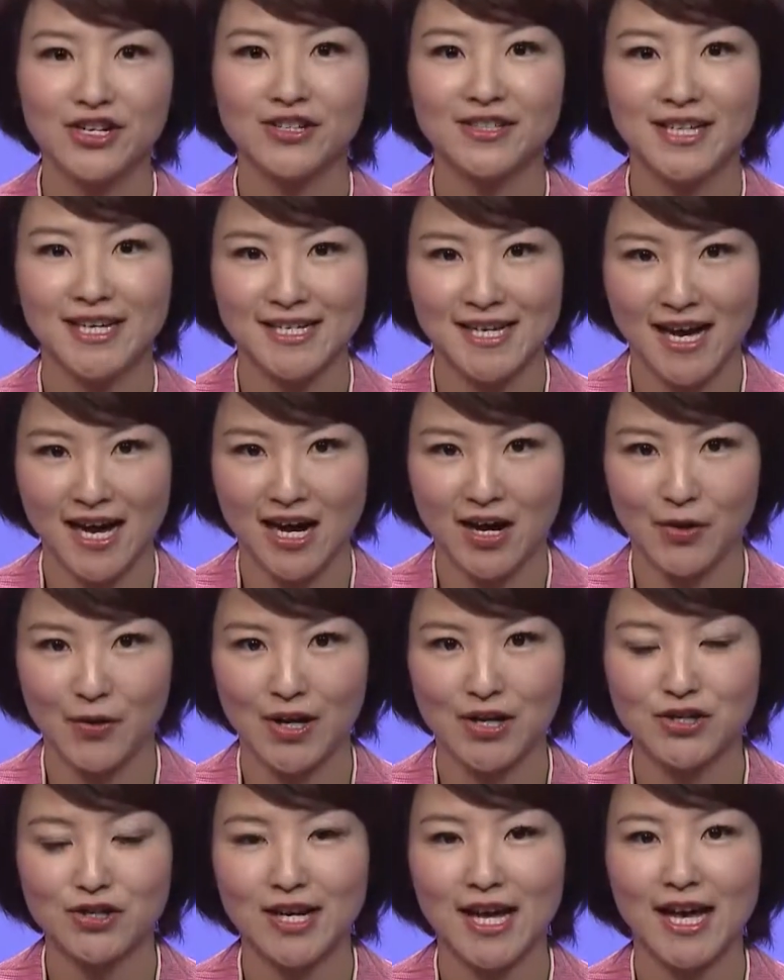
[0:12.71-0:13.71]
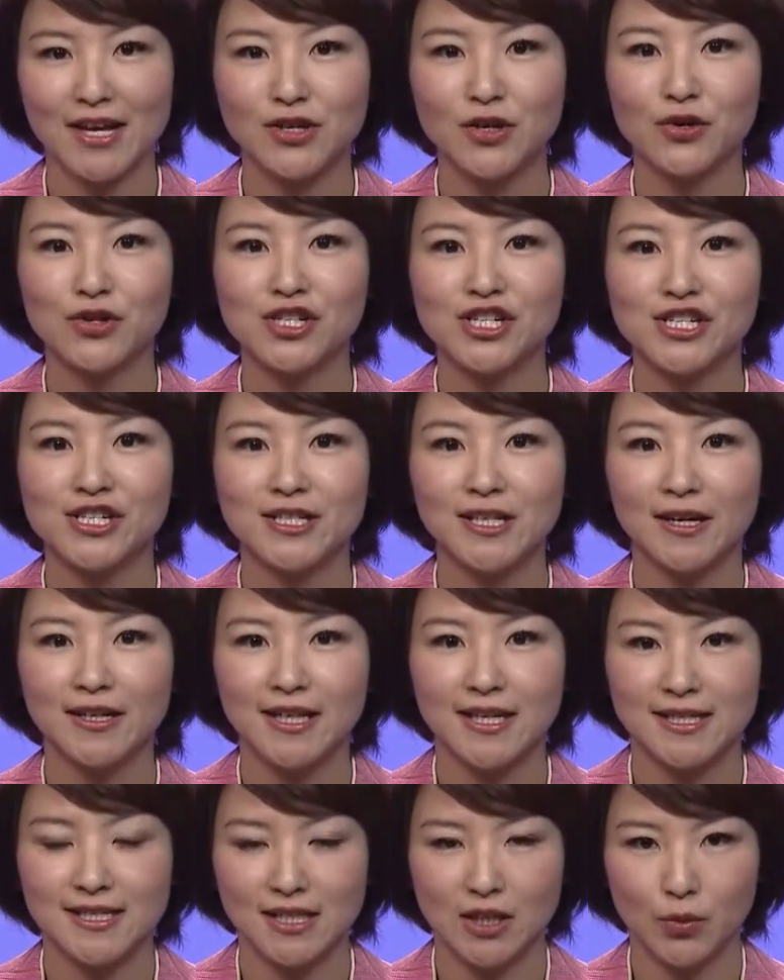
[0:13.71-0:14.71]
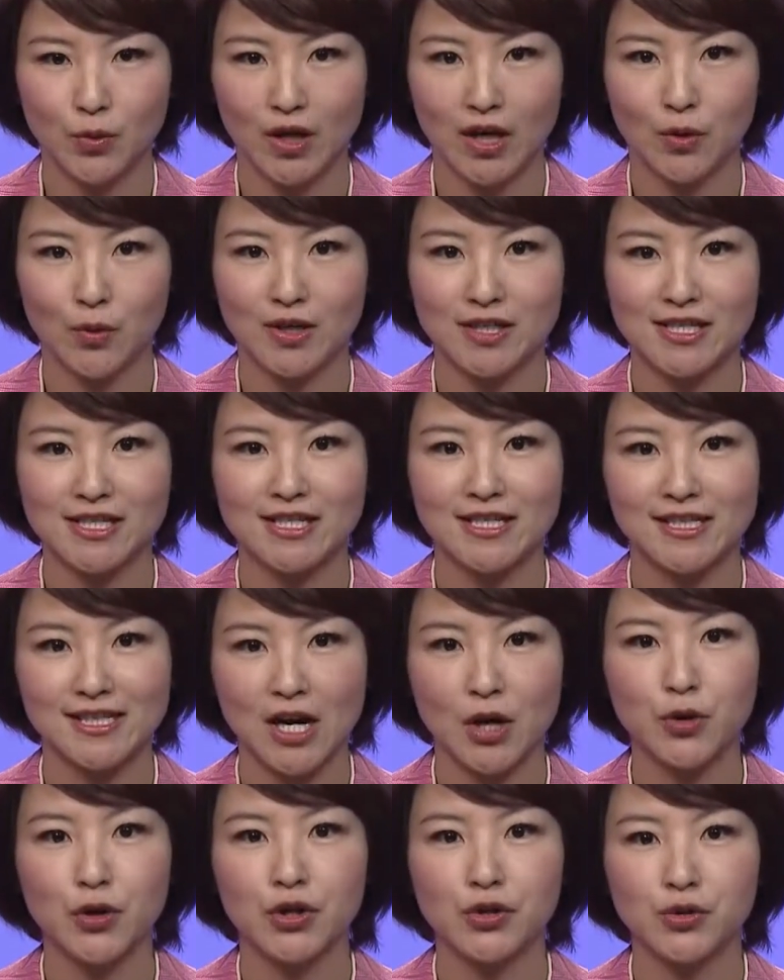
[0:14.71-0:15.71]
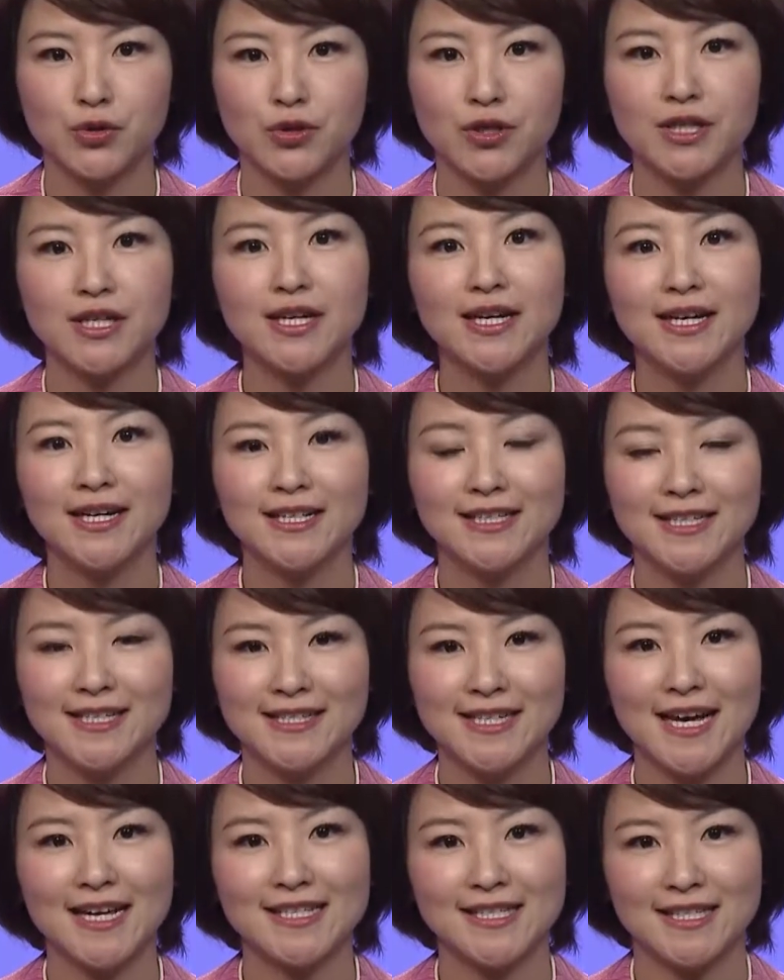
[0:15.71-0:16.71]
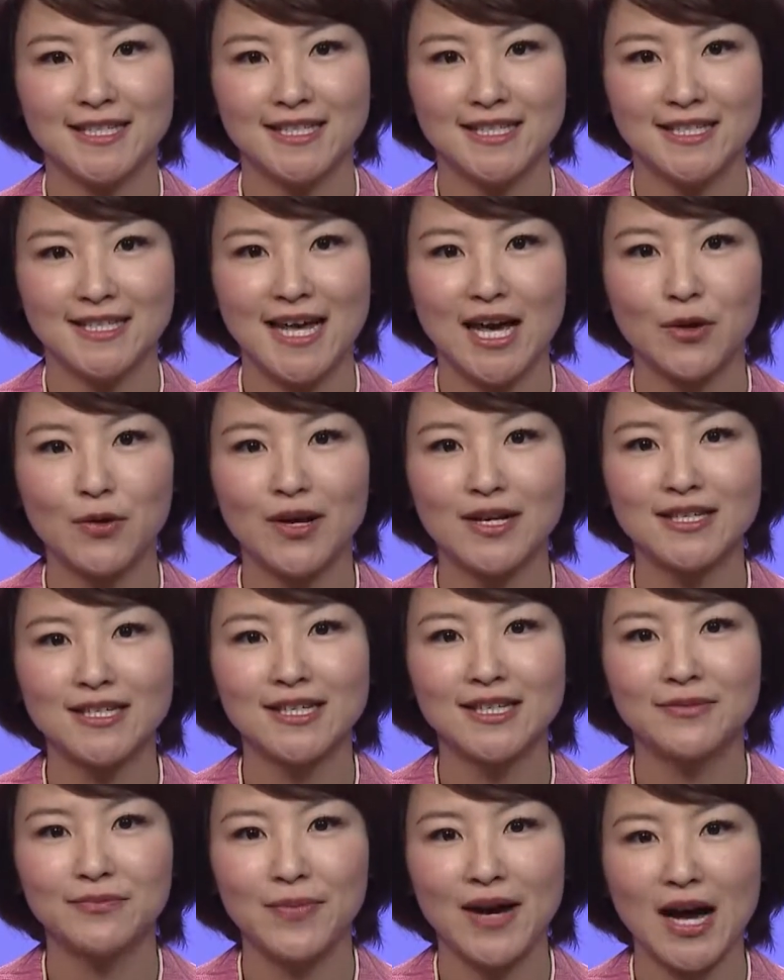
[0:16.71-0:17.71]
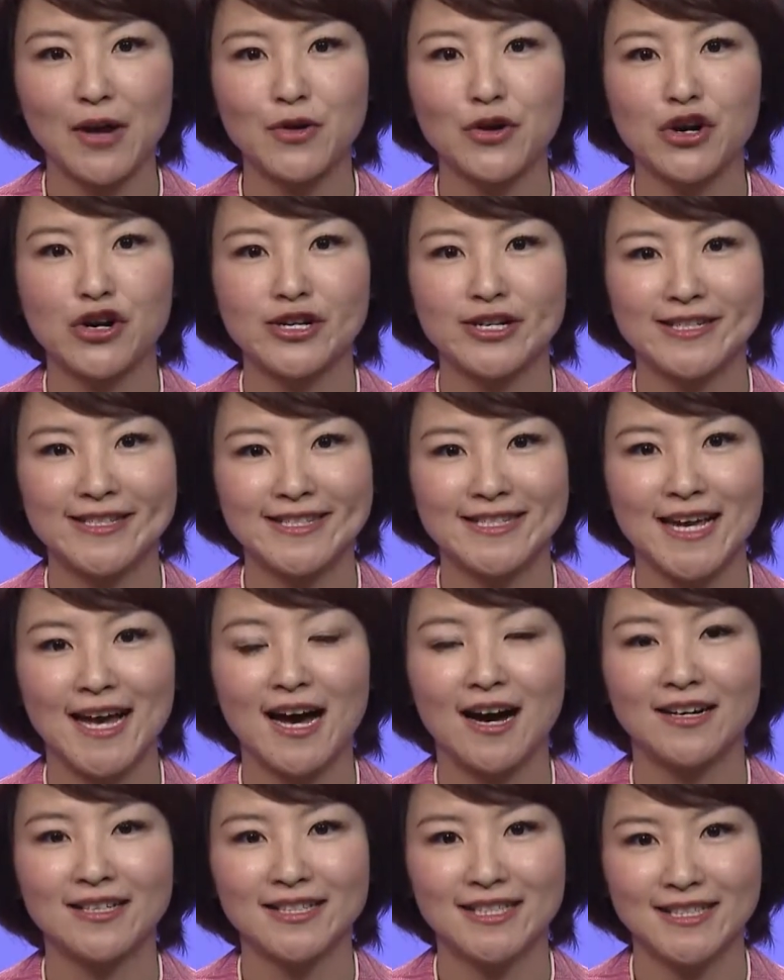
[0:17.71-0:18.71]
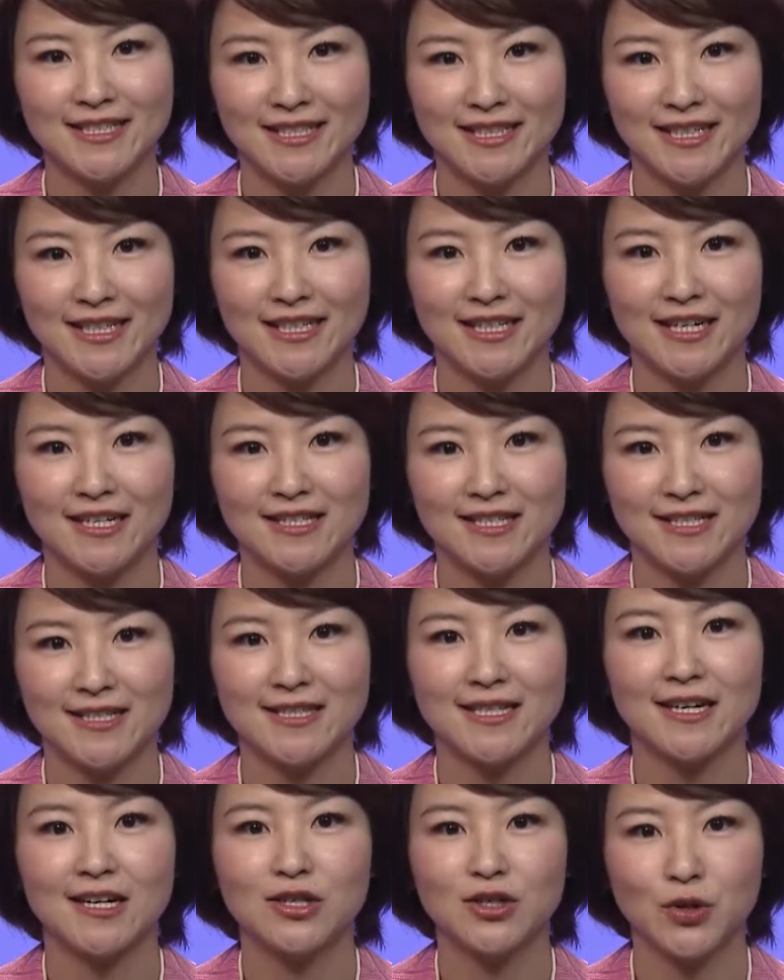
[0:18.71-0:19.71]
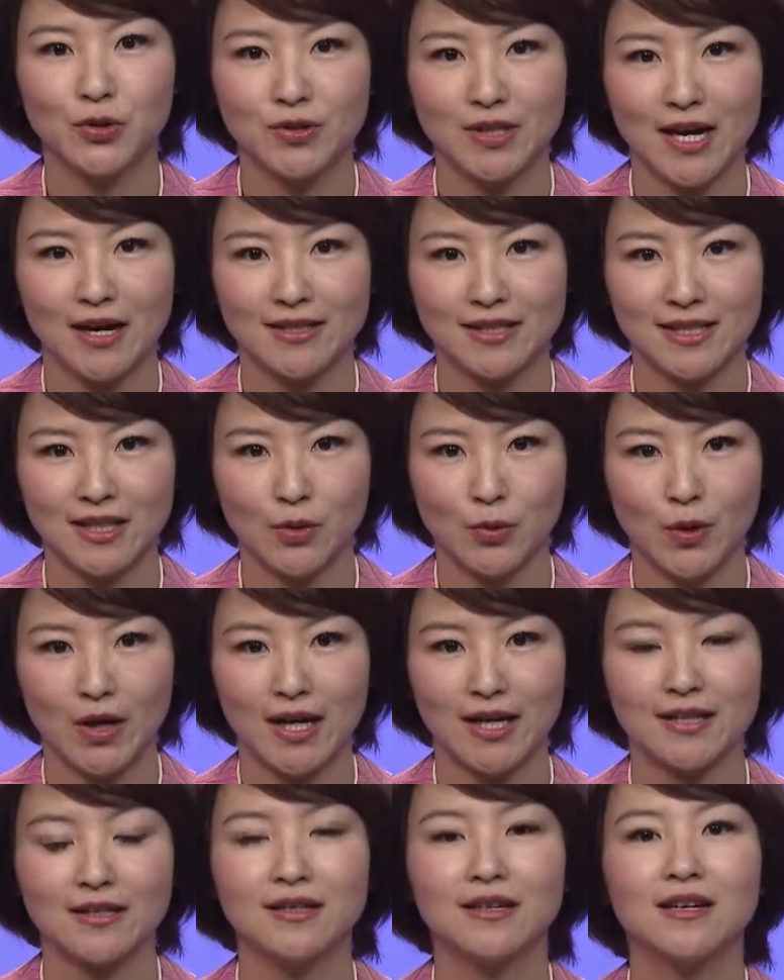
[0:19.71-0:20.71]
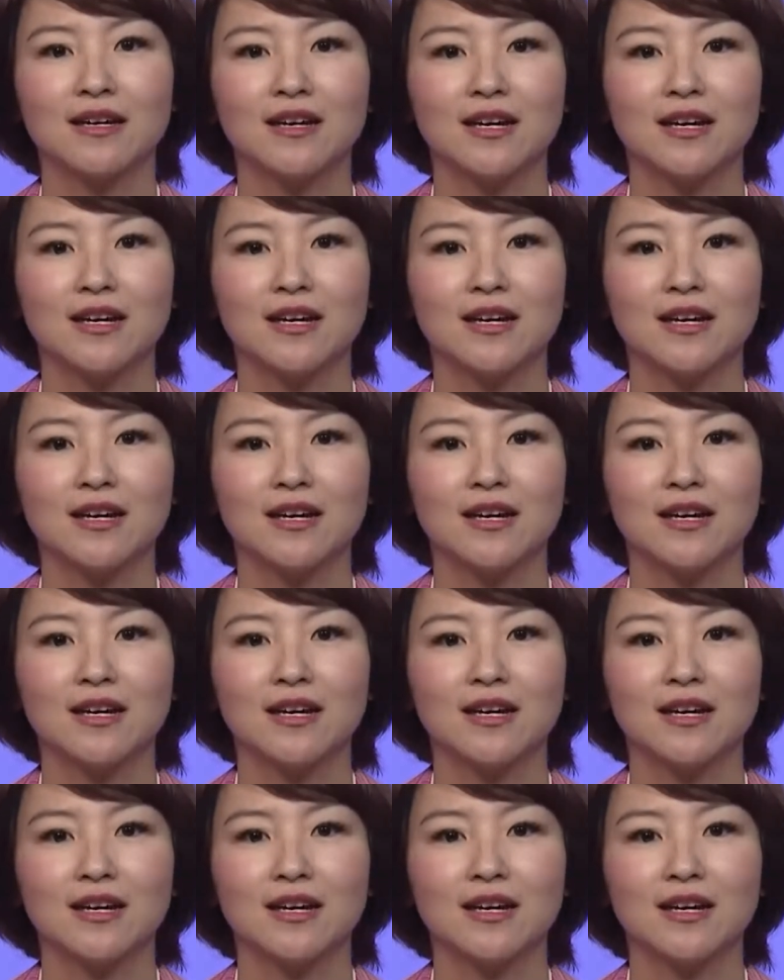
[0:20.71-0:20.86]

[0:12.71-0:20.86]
大家好，欢迎收看《优势焦点新闻》，我是肖元君。现在，请一起来关心八月二十四号星期一的几则重要新闻。